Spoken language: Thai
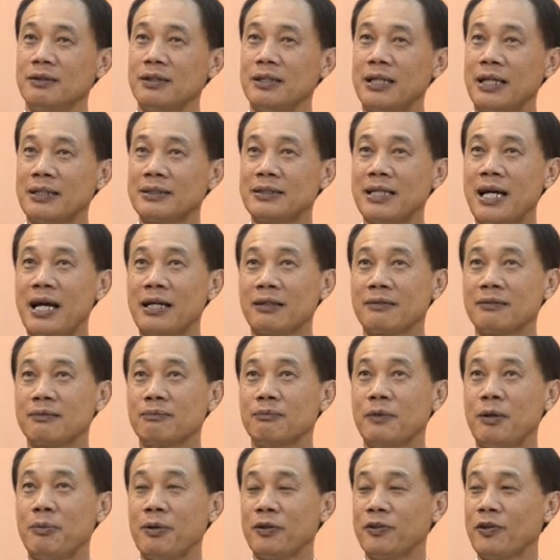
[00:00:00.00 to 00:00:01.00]
หลังจาก
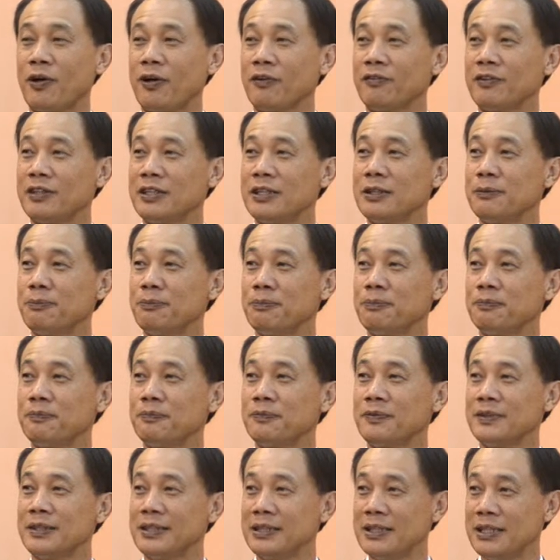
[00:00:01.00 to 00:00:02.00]
บวสซื้อ
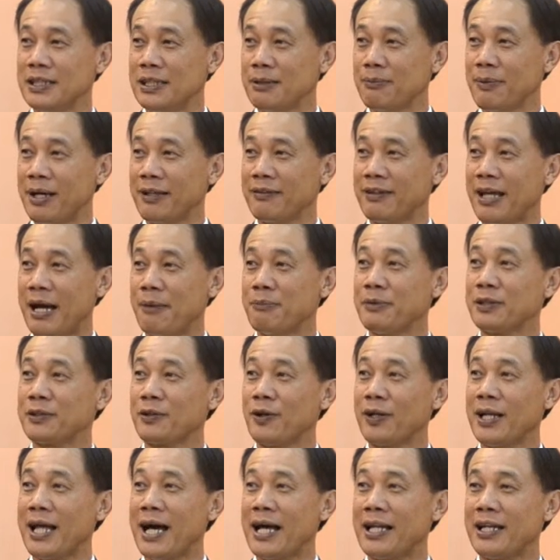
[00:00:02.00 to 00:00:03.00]
ซื้อนี่มา30,000
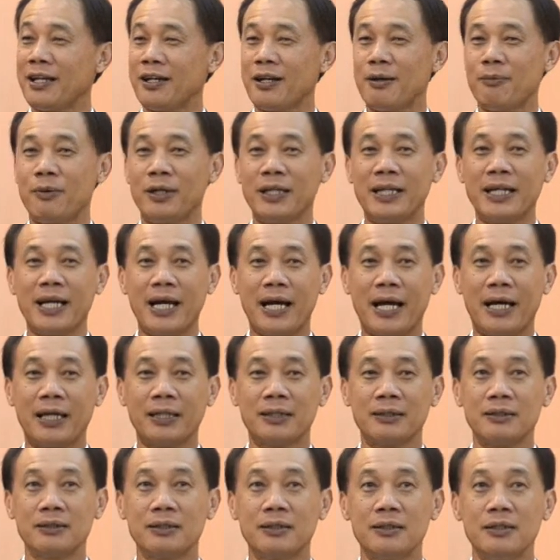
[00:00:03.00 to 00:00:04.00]
กว่าล้านแล้วก็บริหาร
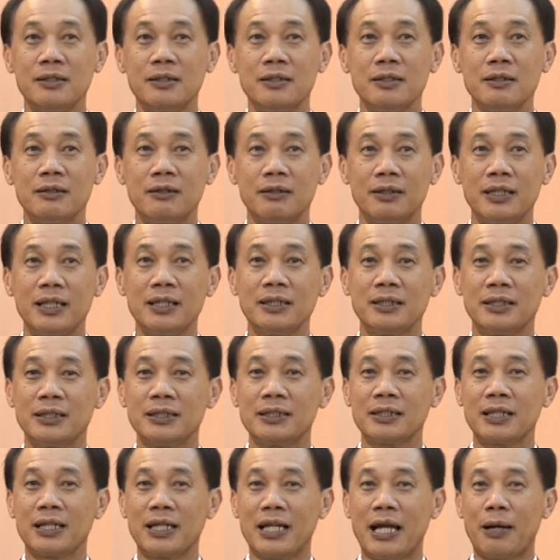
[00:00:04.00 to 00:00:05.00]
ก็ได้เงิ
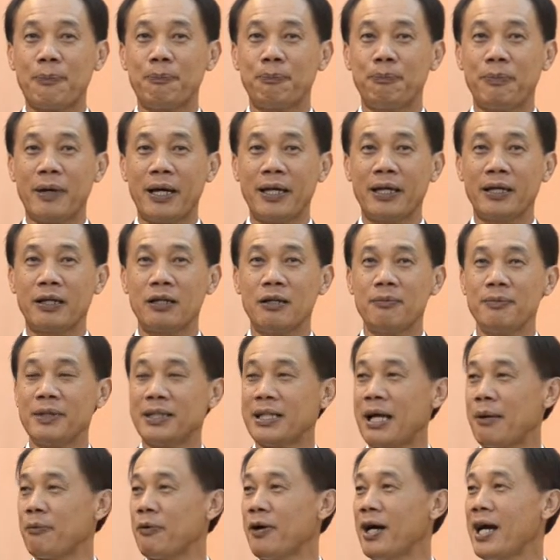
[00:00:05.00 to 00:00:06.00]
นกลับไปก็ไม่
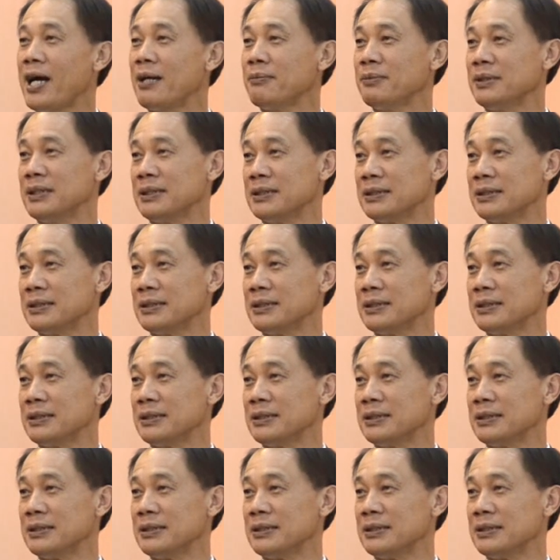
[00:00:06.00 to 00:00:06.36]
ต่ำกว่า